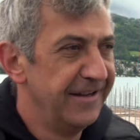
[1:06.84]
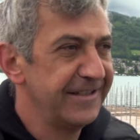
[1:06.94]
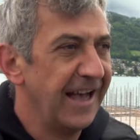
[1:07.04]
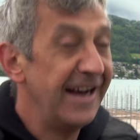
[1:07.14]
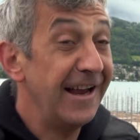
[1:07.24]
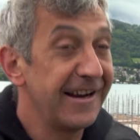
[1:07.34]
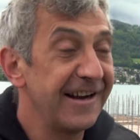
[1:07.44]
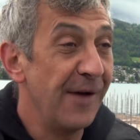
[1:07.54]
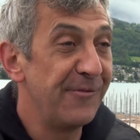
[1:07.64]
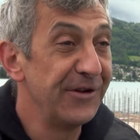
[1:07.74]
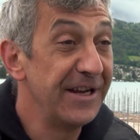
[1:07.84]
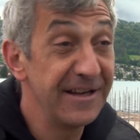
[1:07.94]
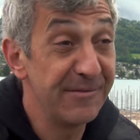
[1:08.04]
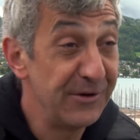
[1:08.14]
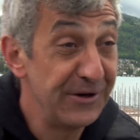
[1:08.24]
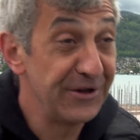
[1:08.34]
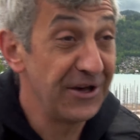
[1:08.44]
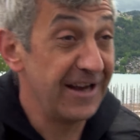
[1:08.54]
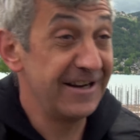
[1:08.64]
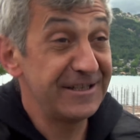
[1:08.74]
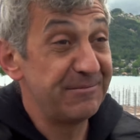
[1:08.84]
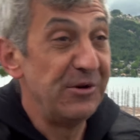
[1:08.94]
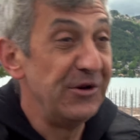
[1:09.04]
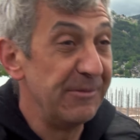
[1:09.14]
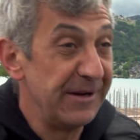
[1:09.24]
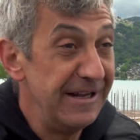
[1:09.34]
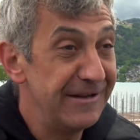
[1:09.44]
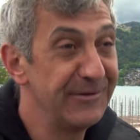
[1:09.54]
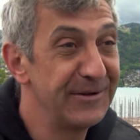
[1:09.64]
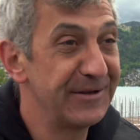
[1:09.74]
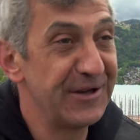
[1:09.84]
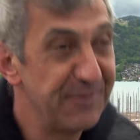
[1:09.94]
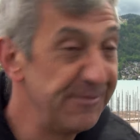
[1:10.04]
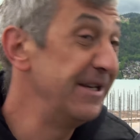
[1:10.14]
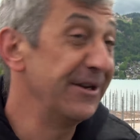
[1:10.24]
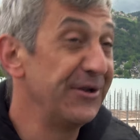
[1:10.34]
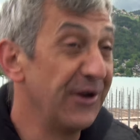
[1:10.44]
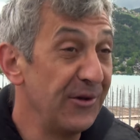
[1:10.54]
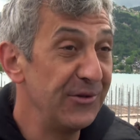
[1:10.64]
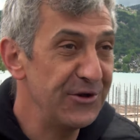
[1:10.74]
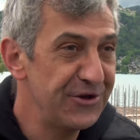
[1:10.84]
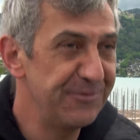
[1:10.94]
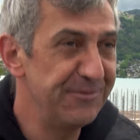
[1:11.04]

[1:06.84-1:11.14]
Das Highlight glaub, von jeder Bühne ist eigentlich das Bühnenbild und das ist bei mir nicht anders.